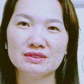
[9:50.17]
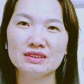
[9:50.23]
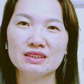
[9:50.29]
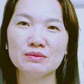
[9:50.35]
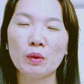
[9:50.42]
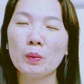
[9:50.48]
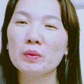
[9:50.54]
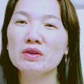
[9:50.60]

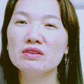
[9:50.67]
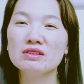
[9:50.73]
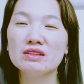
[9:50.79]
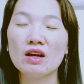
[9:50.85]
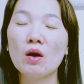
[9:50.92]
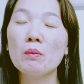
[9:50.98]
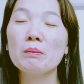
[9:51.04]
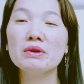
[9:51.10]
một người
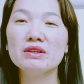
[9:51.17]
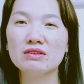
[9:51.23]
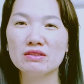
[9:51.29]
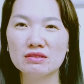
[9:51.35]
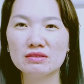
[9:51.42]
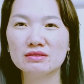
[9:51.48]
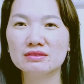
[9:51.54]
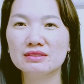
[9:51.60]
không bình
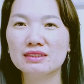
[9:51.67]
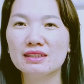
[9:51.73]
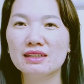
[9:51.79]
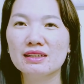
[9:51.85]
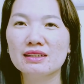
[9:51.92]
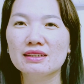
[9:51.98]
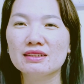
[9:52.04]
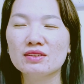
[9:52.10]
thường
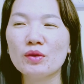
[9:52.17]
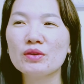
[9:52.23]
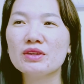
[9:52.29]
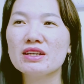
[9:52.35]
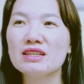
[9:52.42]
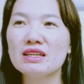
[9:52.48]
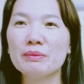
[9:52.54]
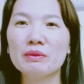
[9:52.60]
đôi
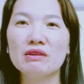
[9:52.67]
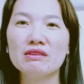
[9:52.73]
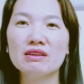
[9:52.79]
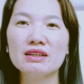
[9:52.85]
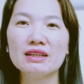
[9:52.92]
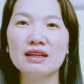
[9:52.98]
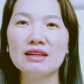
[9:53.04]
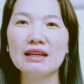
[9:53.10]
khi nhầm người cứ
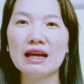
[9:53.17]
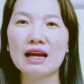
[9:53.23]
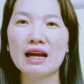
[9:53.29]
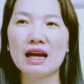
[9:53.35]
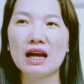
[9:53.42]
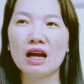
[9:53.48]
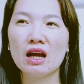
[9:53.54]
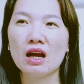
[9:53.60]
nghĩ
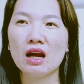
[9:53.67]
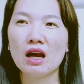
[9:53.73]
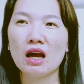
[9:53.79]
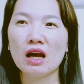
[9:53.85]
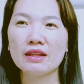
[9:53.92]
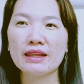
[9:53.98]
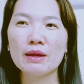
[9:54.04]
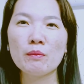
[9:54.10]
là
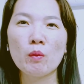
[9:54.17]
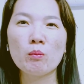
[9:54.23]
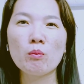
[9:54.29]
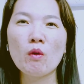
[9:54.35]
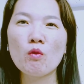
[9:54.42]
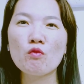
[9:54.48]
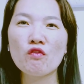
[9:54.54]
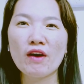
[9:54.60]
à, theo một
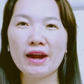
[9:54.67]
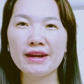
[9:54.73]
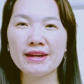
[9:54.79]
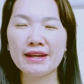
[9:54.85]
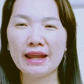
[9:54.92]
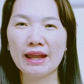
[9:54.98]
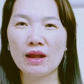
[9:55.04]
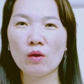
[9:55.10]
môn phái
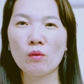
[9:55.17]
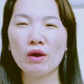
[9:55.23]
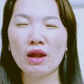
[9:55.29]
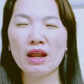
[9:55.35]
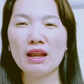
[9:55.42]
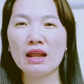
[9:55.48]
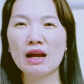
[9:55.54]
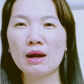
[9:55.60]
nào
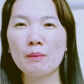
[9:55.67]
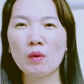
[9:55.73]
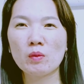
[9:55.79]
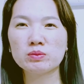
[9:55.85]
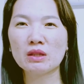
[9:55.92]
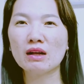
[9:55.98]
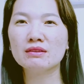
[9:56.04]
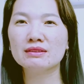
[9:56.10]
hay là
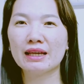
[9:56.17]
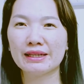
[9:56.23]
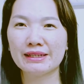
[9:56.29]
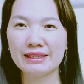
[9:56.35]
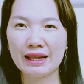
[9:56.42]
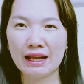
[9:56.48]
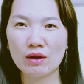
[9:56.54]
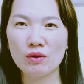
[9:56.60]
một thần
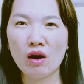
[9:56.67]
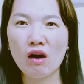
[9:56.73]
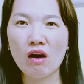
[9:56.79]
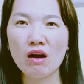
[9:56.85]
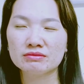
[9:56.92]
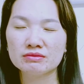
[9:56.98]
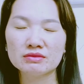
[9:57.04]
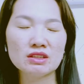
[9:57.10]
thánh nào
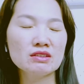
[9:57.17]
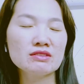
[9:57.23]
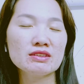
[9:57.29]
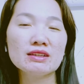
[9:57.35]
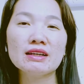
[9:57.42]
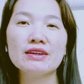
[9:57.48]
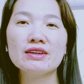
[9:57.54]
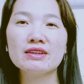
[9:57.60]
đó nhưng
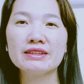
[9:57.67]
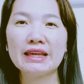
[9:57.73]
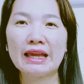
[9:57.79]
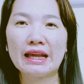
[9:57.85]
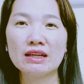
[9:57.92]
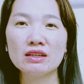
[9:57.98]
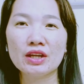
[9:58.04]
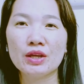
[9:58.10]
rất là đơn
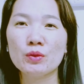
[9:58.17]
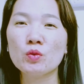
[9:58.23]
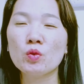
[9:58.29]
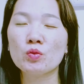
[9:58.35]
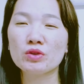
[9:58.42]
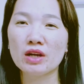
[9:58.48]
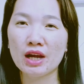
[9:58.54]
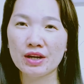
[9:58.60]
giản hiểu
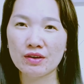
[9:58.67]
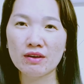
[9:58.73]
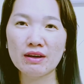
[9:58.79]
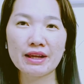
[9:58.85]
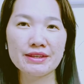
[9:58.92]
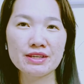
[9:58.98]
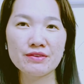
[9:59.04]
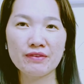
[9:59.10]
cuộc đời nó
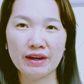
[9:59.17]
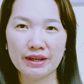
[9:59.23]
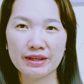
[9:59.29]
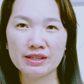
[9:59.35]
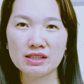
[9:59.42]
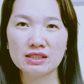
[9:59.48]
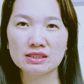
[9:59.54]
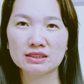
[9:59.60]
là như
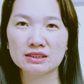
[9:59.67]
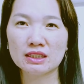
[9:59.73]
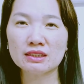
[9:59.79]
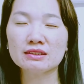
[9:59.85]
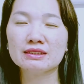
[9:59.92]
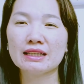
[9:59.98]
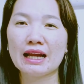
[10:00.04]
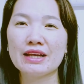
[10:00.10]
vậy
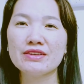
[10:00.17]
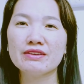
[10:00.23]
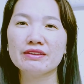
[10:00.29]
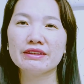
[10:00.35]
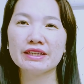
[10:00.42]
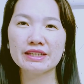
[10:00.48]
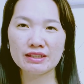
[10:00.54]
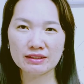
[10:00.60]
tất cả
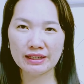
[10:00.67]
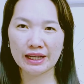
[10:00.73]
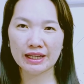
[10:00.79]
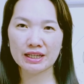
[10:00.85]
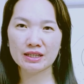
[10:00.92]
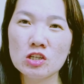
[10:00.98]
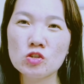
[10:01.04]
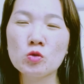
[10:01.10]
những kiếp
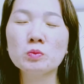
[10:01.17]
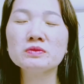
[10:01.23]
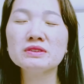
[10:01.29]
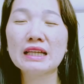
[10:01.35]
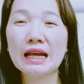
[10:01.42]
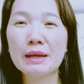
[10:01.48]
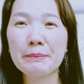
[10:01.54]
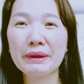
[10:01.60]
này chúng
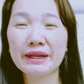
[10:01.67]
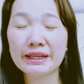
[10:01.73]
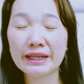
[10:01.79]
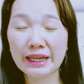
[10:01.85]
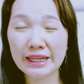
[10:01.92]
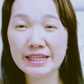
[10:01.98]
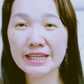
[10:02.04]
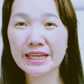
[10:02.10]
ta mang
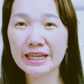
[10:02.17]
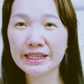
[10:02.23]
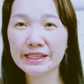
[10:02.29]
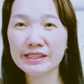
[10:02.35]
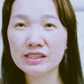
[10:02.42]
ADN